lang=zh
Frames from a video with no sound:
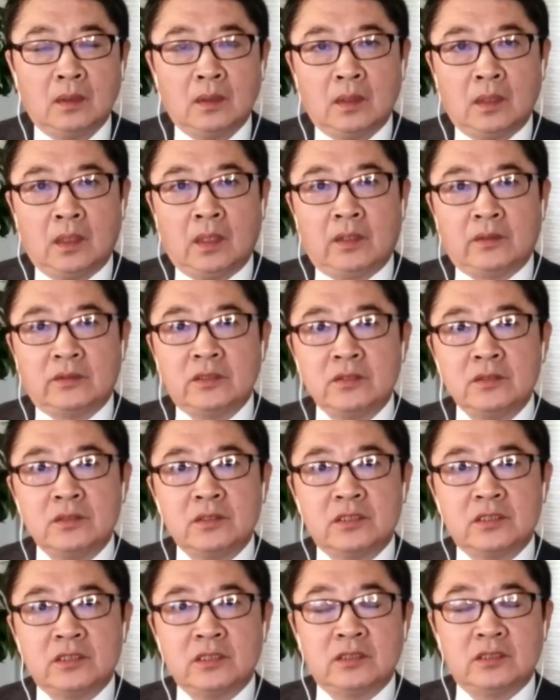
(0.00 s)
呃，这就
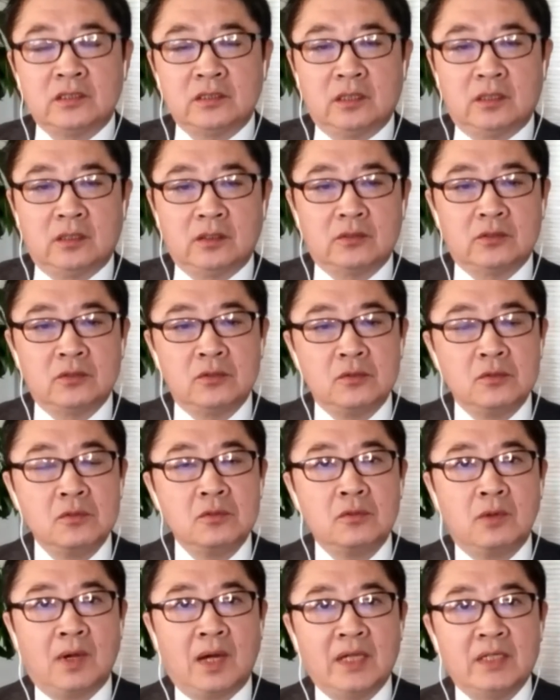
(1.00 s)
涉及到中
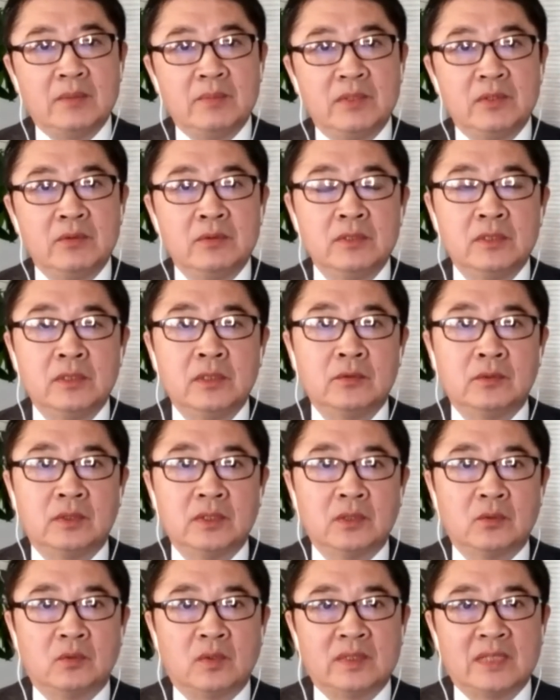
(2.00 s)
华人民共和国
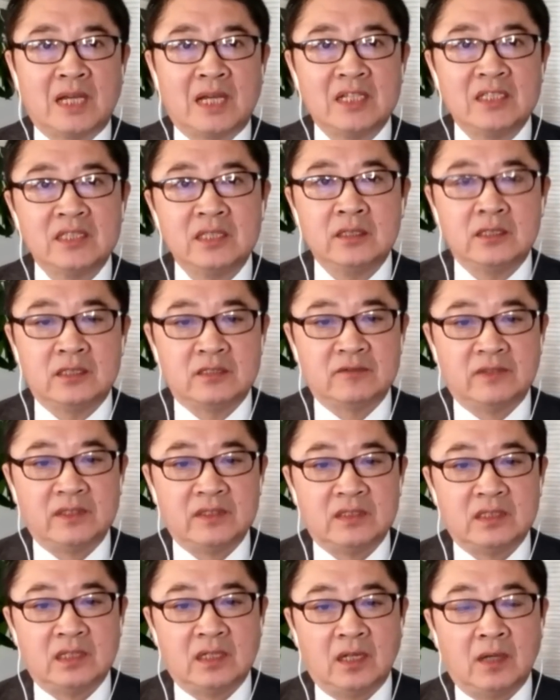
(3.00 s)
的国家性质问
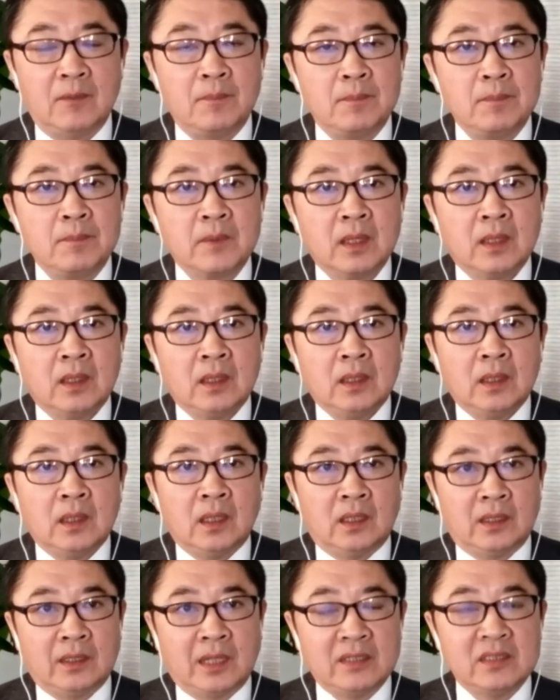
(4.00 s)
题了，
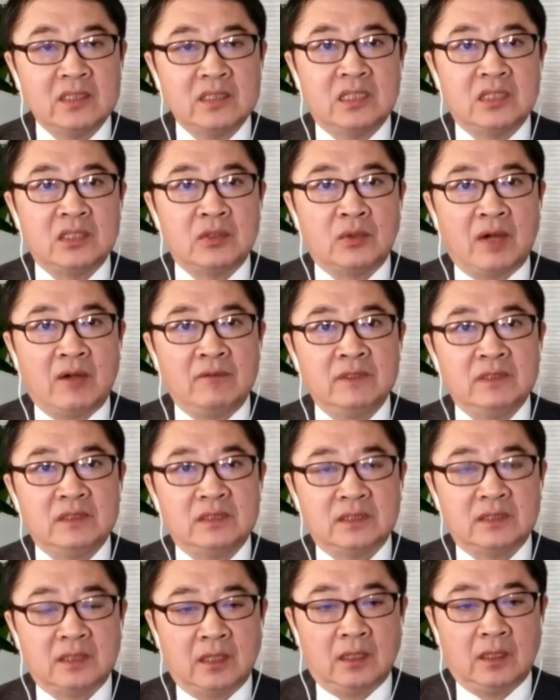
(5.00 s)
和它的起源问
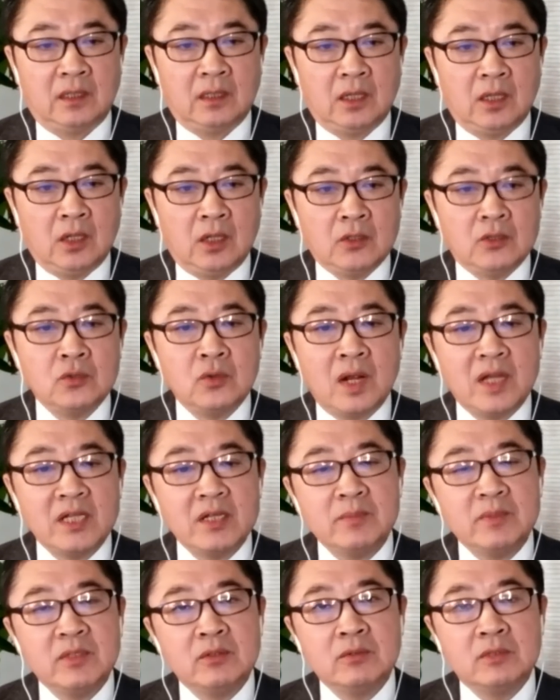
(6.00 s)
题了。中华人
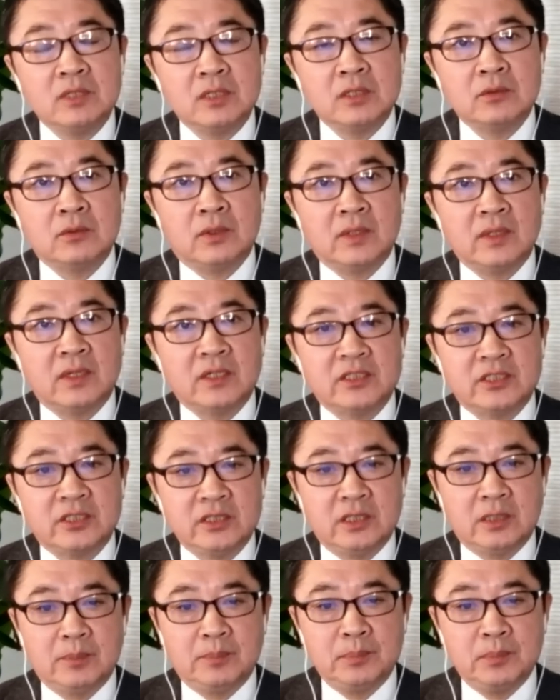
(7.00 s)
民共和国呢是一
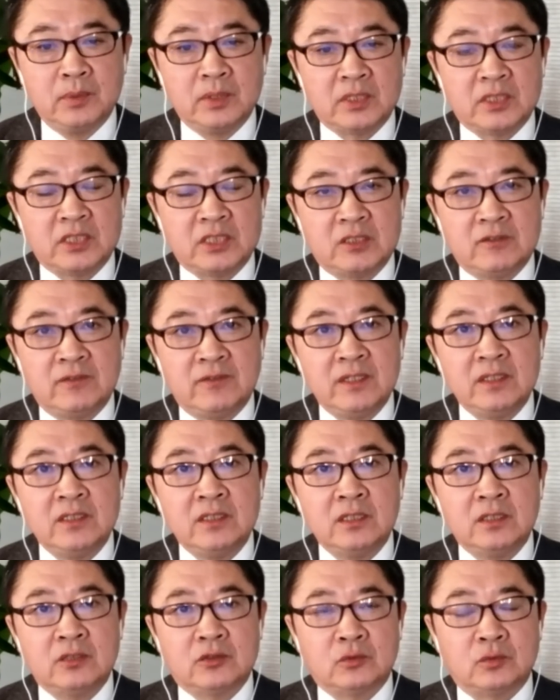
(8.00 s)
个布尔什维
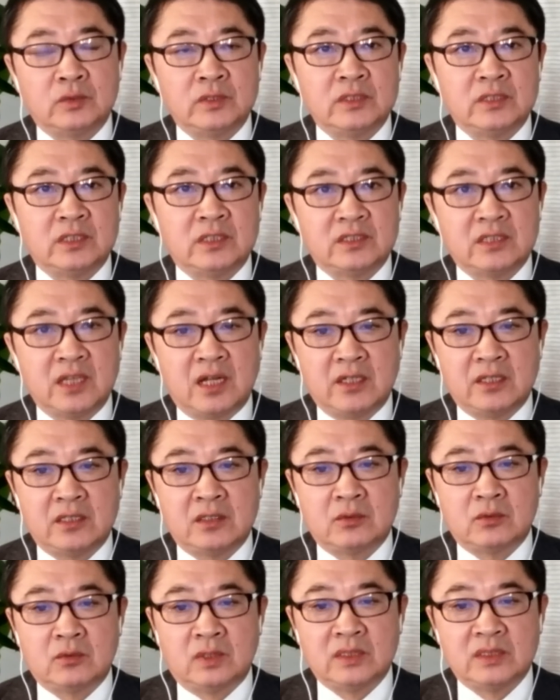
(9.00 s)
克主义者建立的
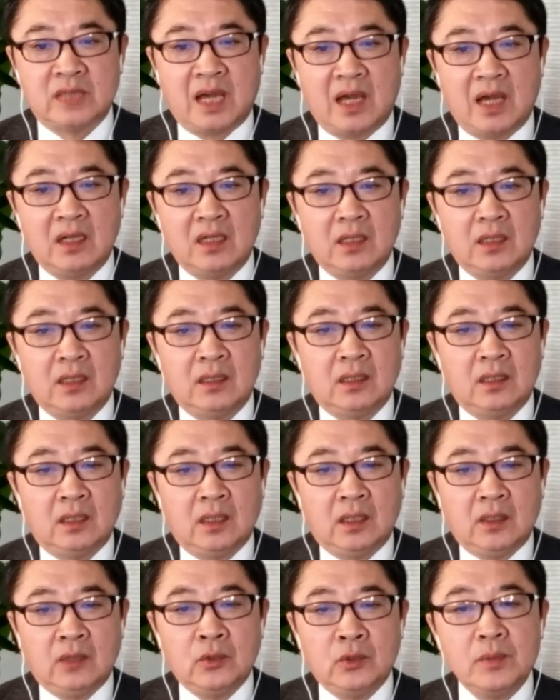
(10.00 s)
国家。
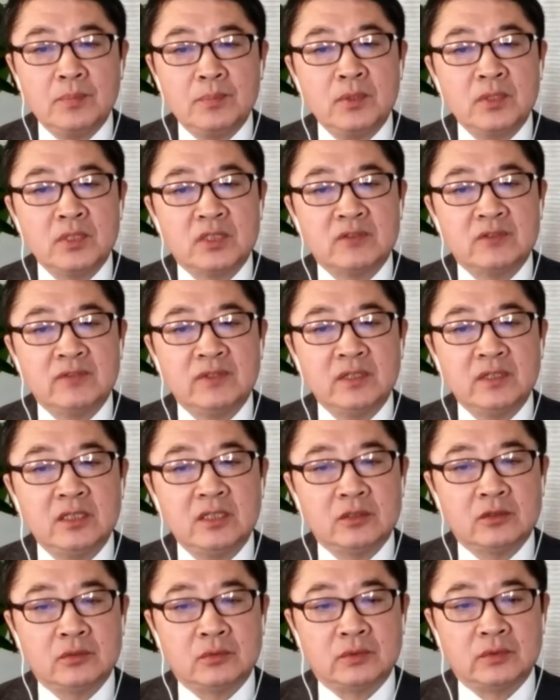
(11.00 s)
由于布尔什维
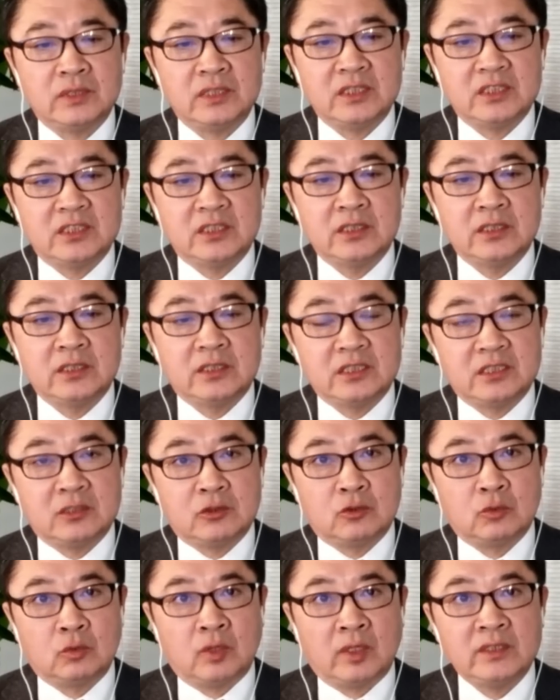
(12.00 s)
主义是
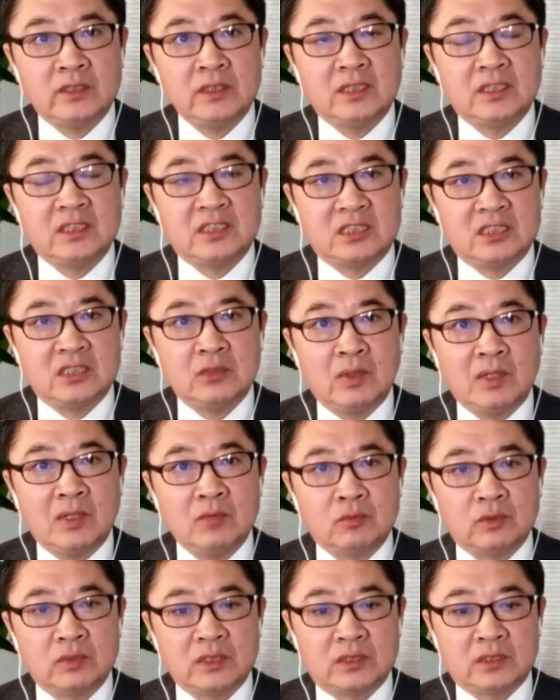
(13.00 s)
左翼的极端
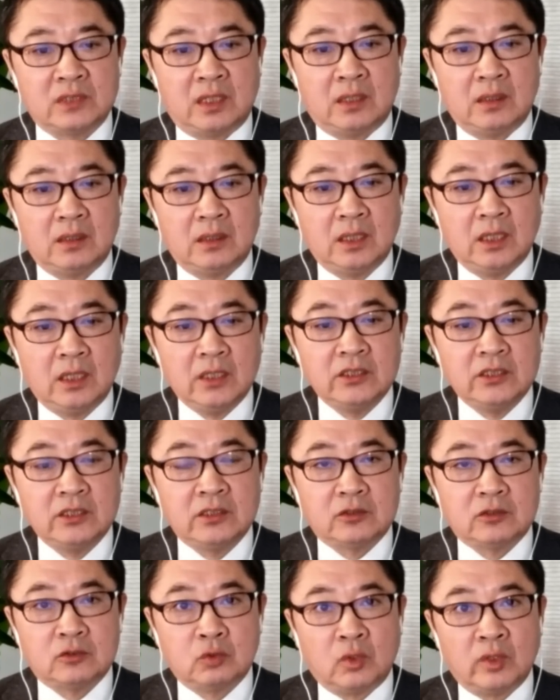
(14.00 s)
主义者，
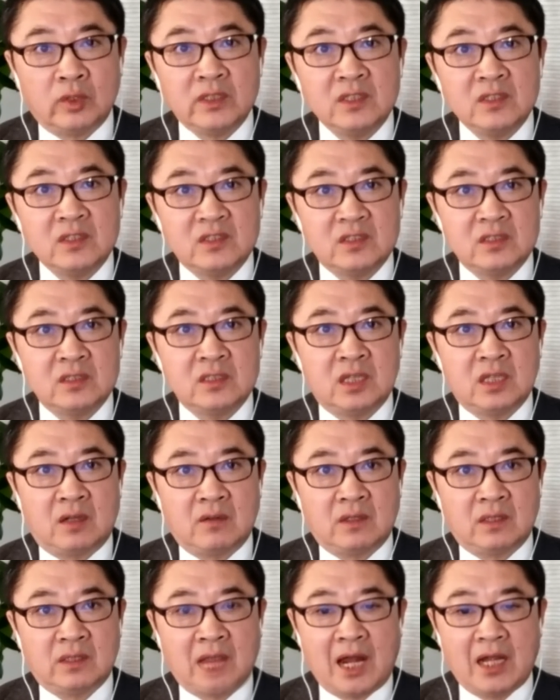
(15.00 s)
是左翼思想
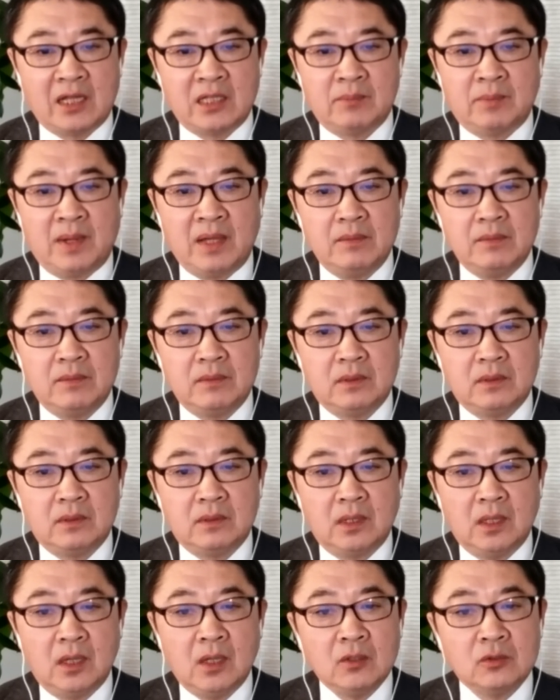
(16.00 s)
的塔利班，
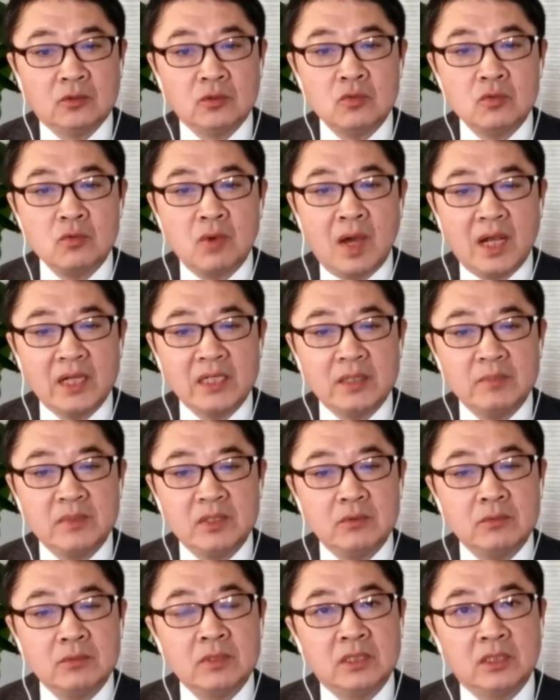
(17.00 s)
中华人民
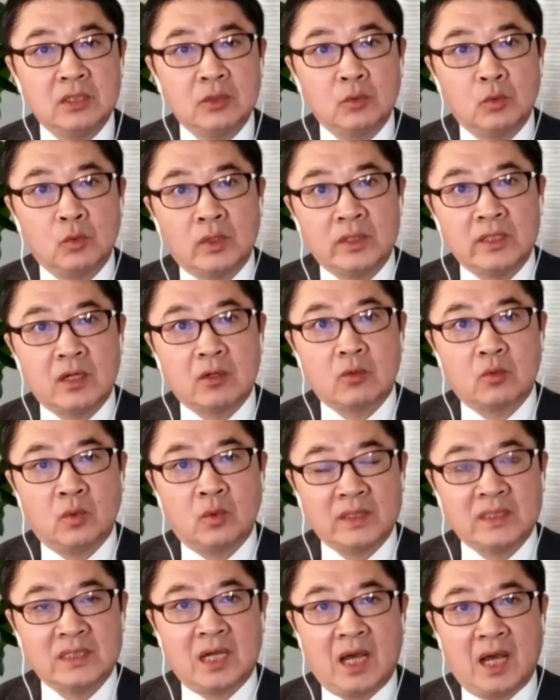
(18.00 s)
共和国的国
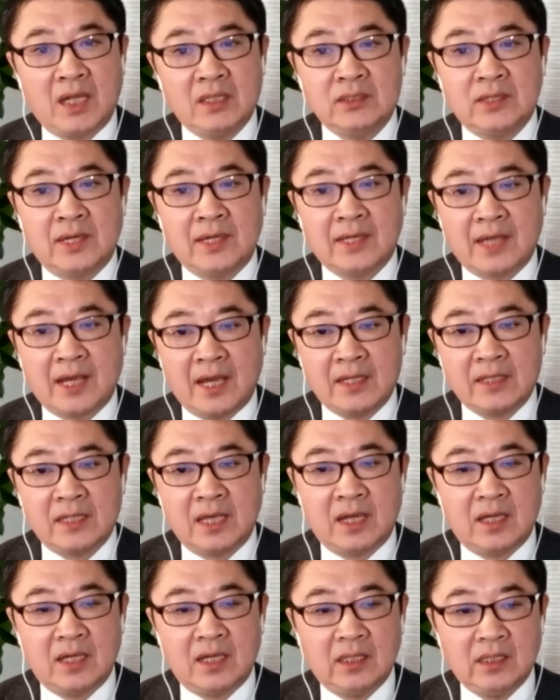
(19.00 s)
家安全概
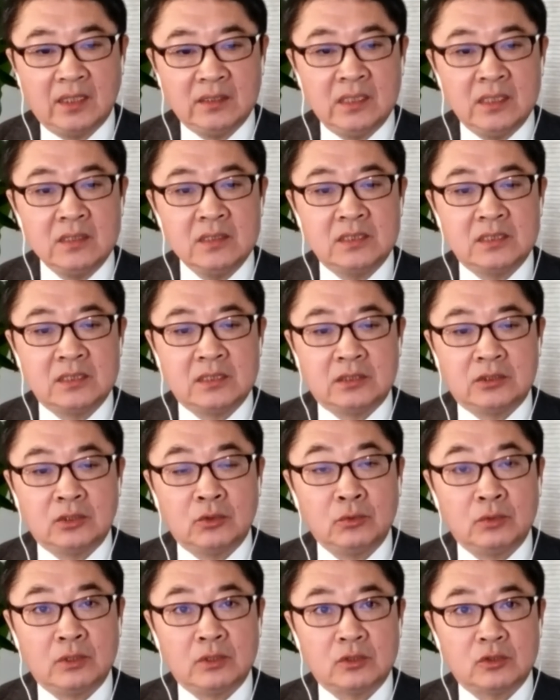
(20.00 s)
念因此就
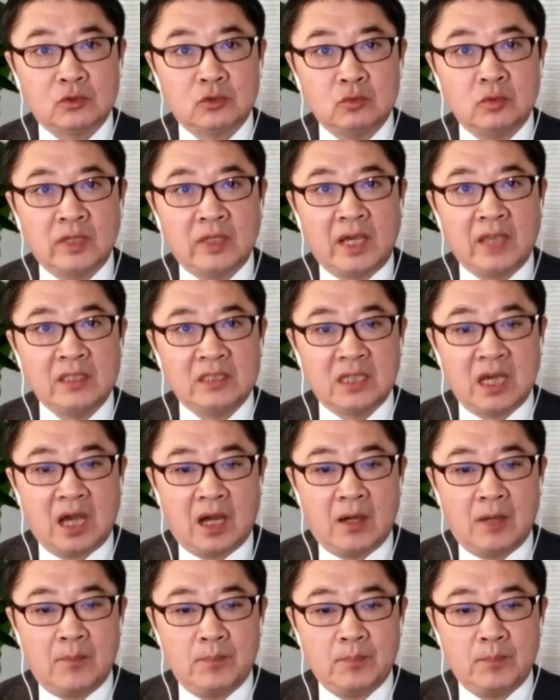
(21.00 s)
与苏联一样，